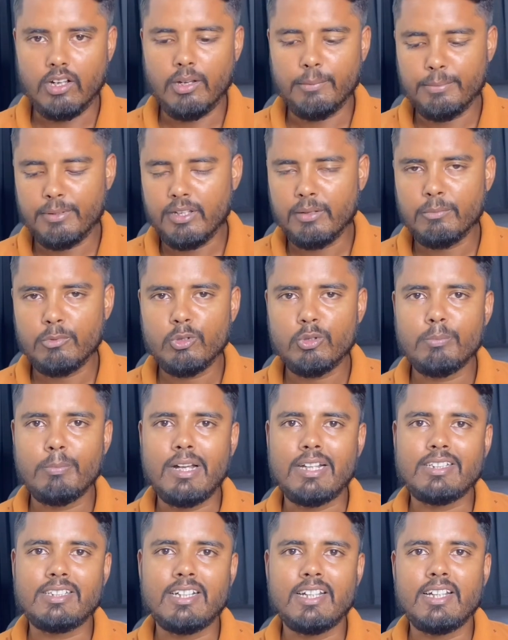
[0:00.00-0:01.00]
अभी हम लोग
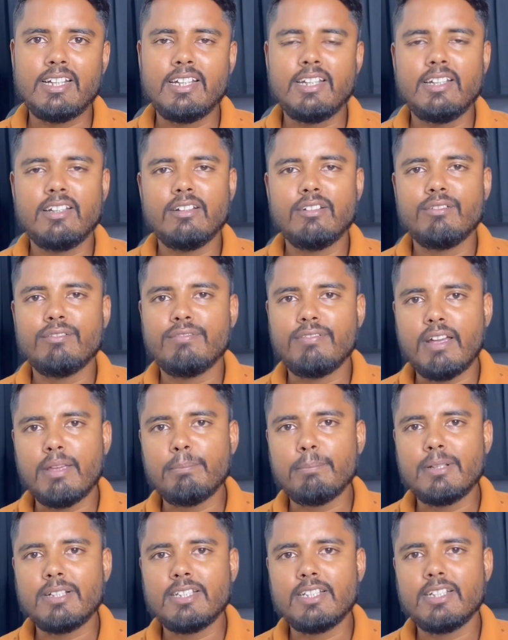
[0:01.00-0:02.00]
बात करेंगे फाइव
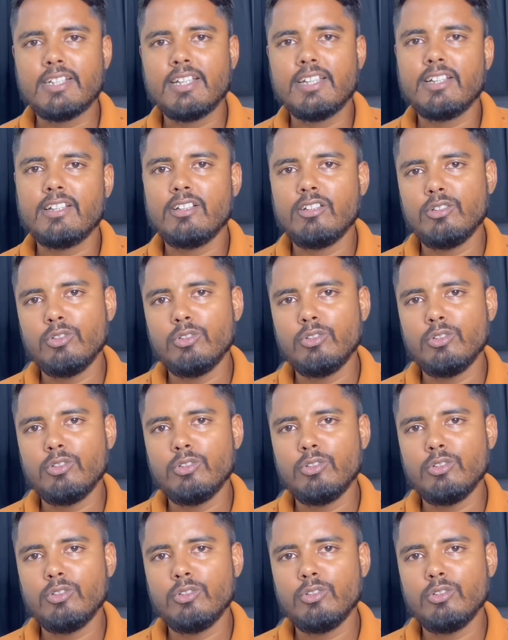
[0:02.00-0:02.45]
पैसे का एक